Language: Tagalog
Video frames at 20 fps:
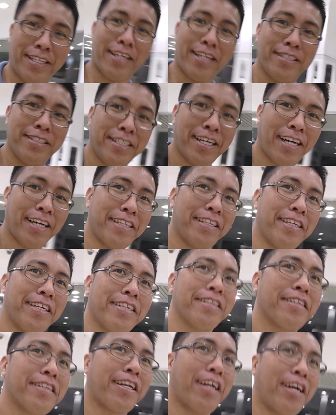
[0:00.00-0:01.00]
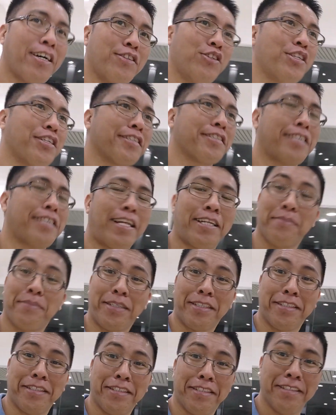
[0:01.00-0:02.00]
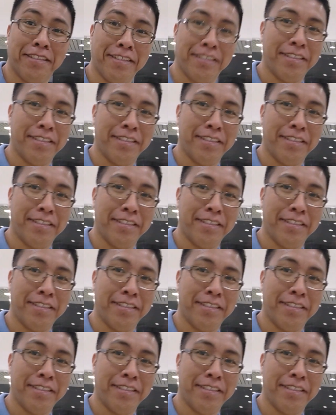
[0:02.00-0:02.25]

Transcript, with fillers: ko ng Selby sa kanyang grado ng salamin.